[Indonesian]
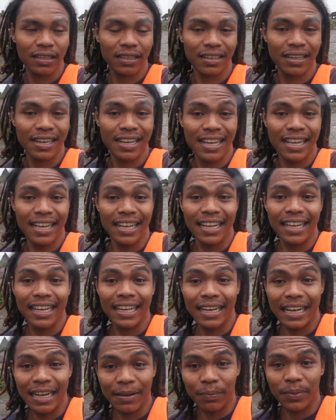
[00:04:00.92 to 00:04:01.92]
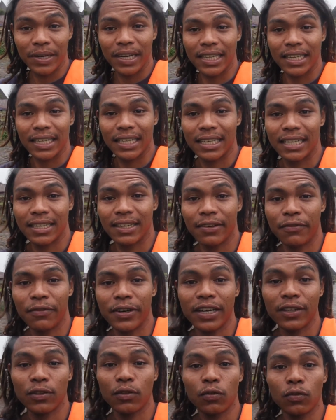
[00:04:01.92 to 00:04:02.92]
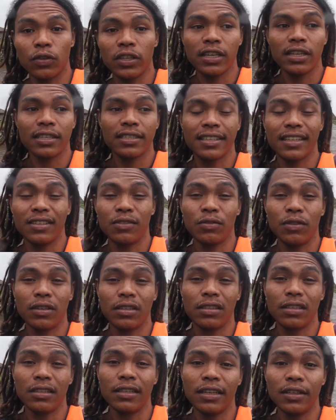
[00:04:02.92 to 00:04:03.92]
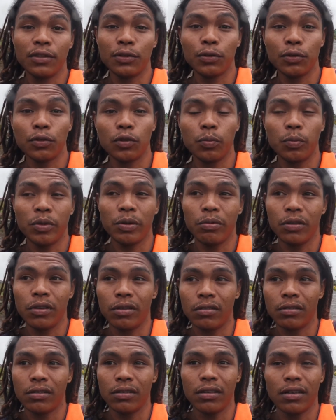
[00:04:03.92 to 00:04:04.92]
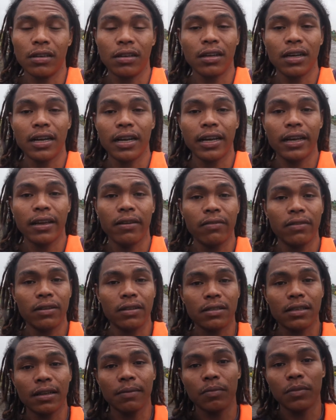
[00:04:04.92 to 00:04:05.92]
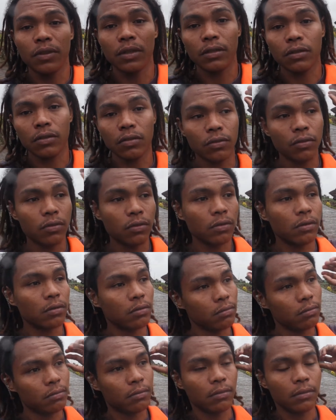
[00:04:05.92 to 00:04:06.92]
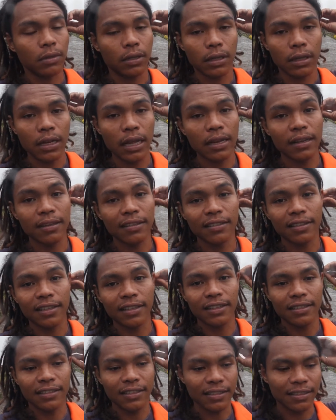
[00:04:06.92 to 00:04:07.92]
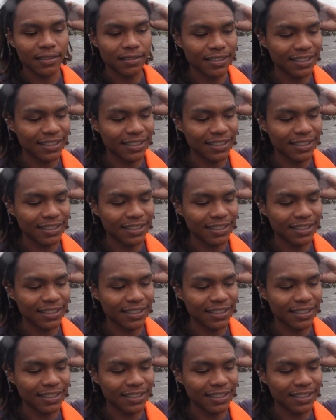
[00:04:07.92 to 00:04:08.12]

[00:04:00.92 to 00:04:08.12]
dan apalagi waktunya saya juga tidak cukup ya because ya yeah, I have uh, something to do another things ya